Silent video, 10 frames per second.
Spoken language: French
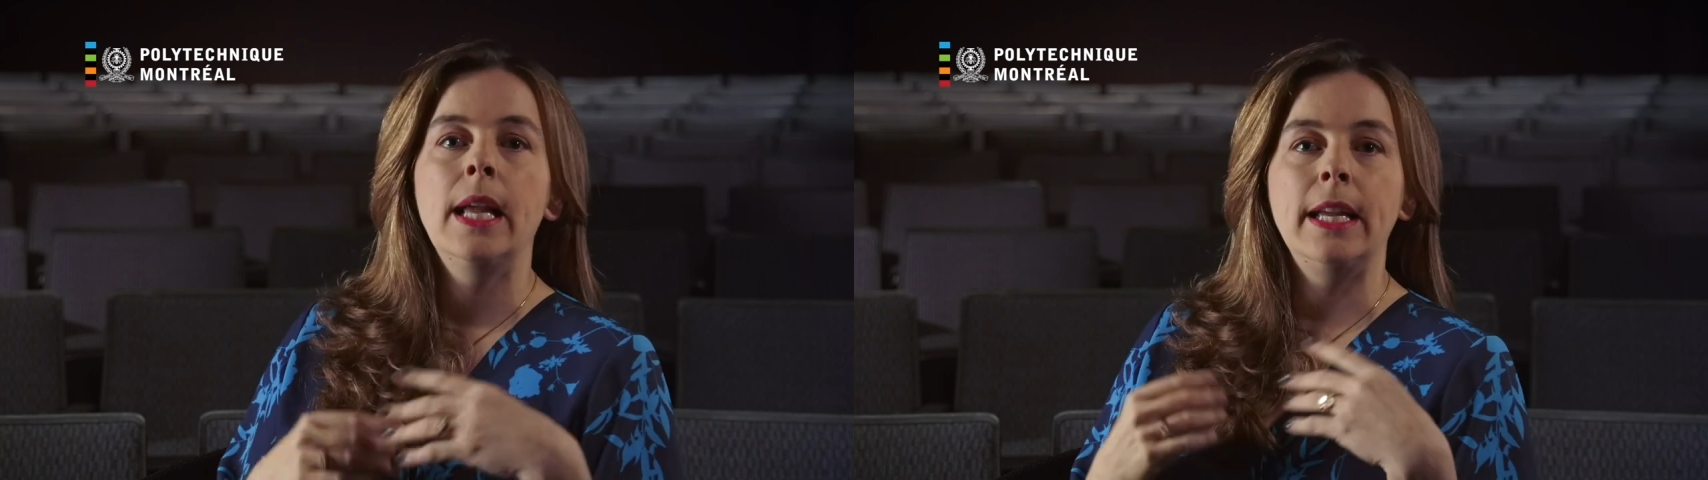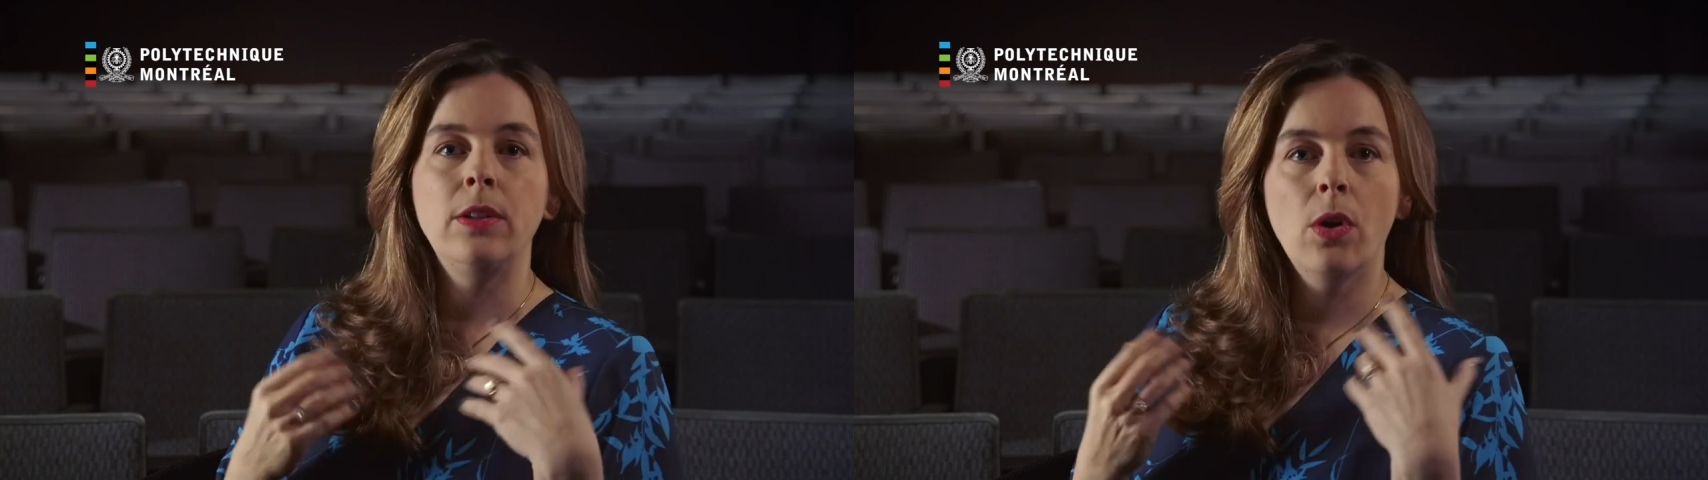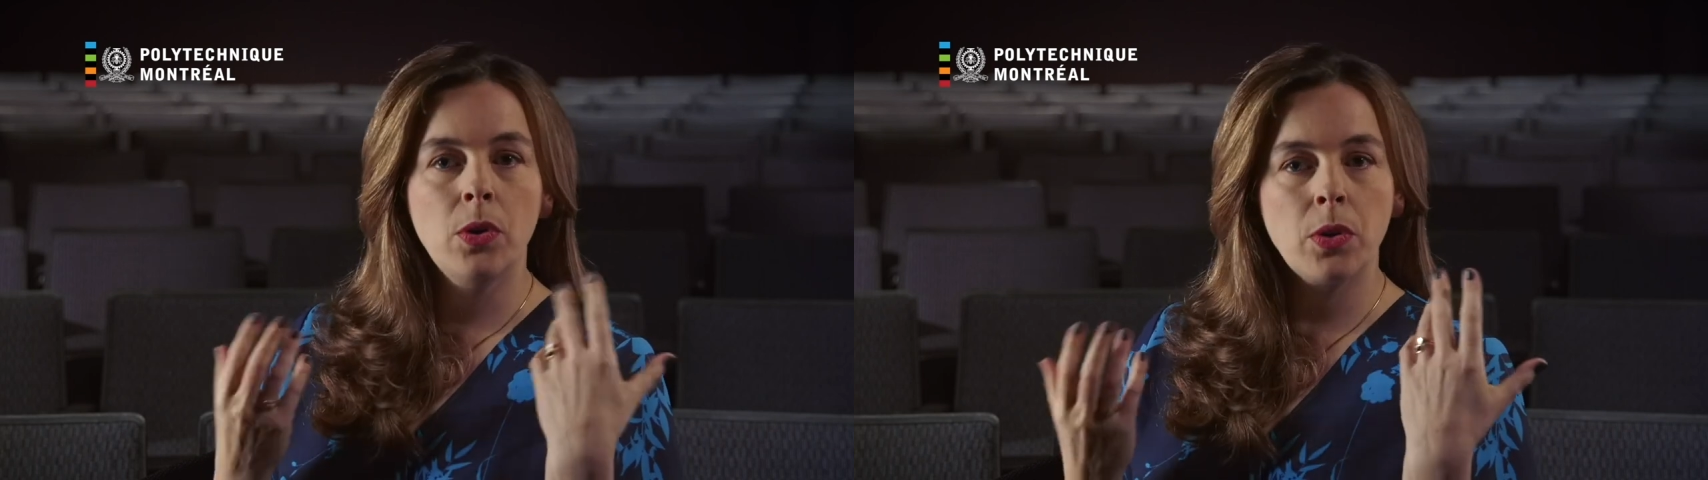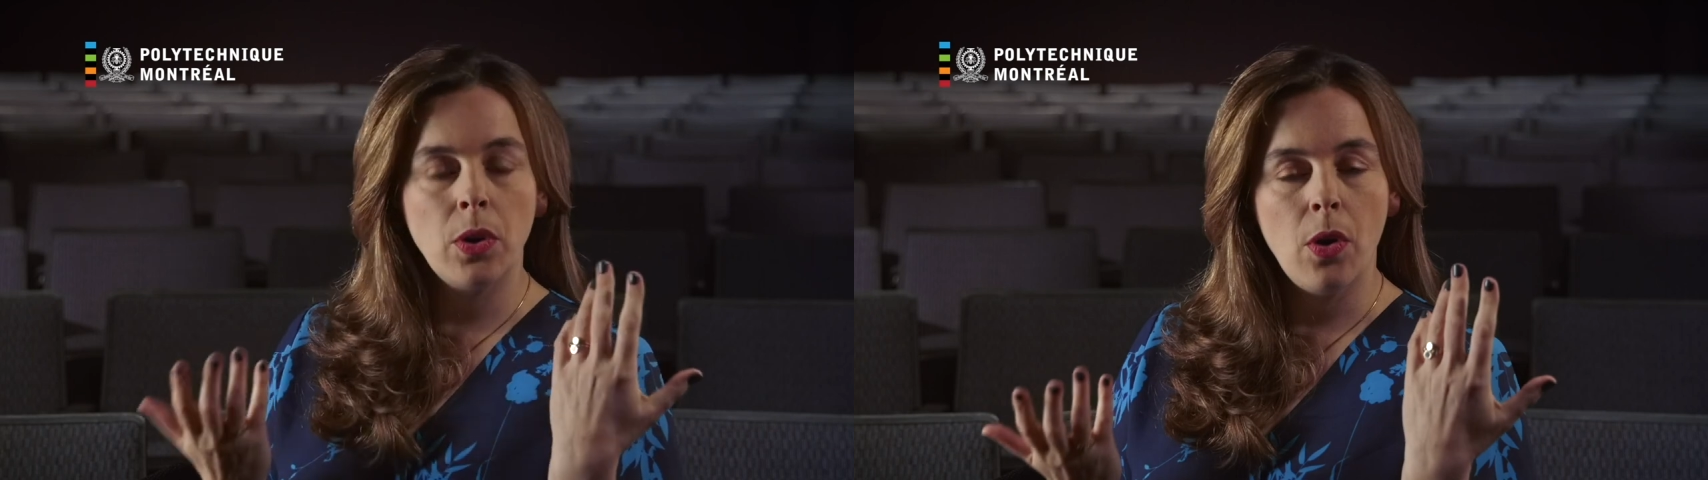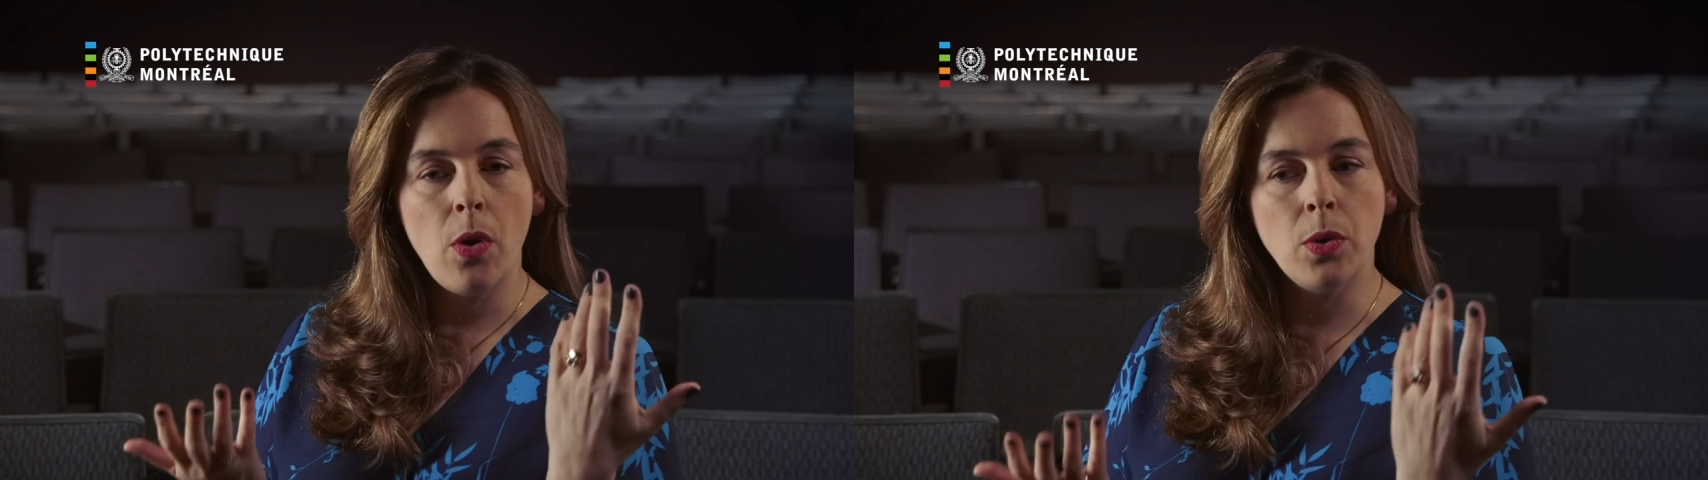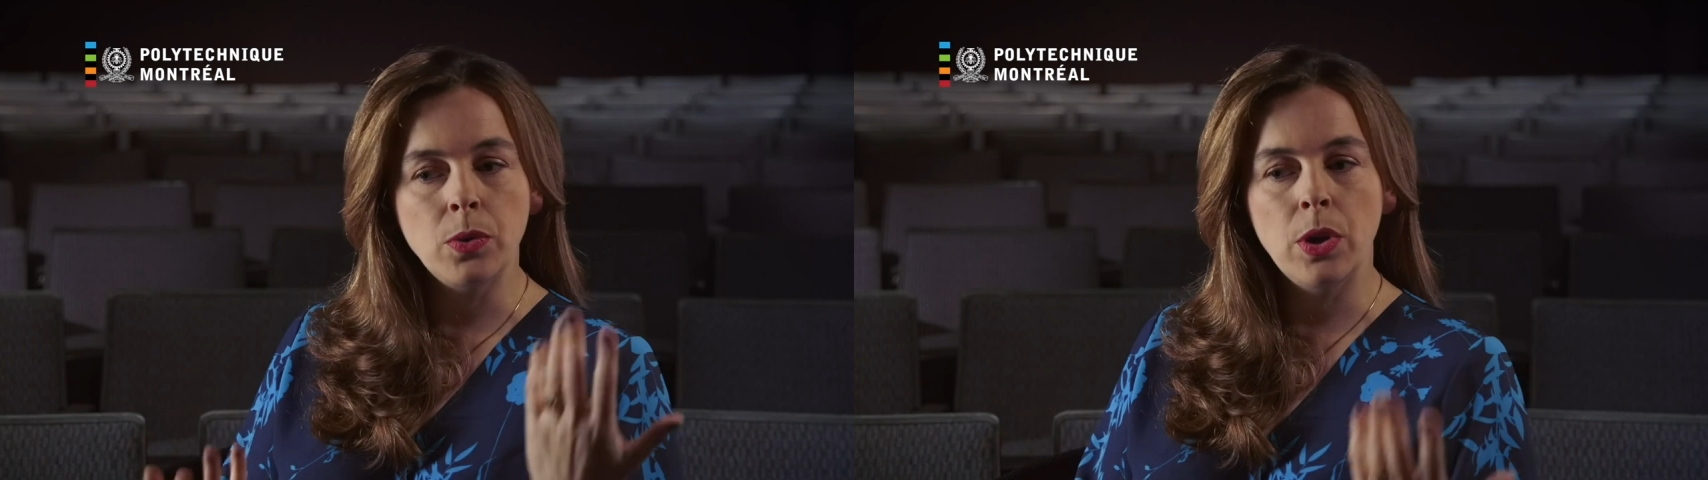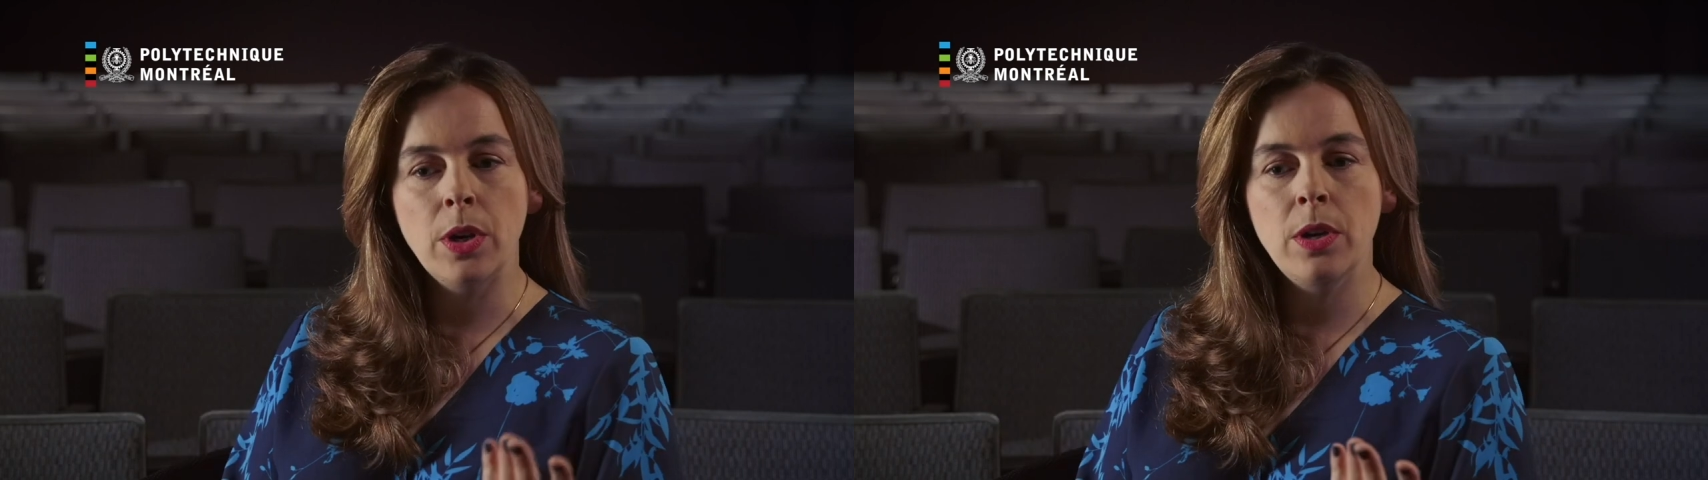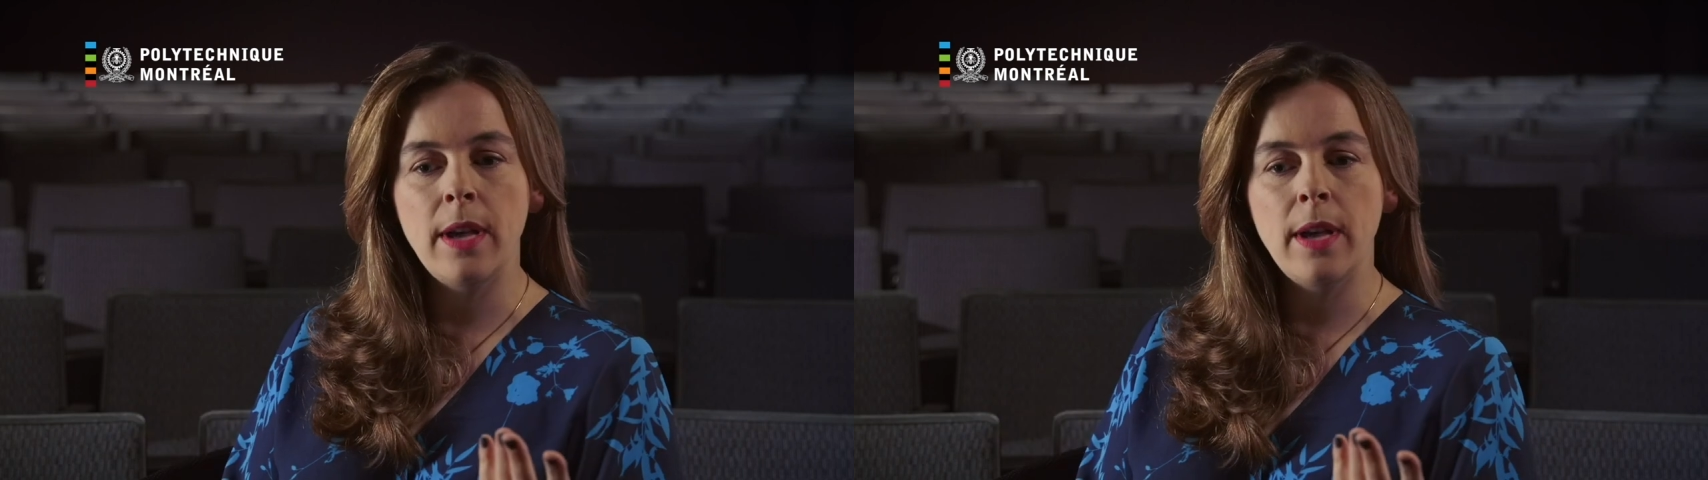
Et donc, on a,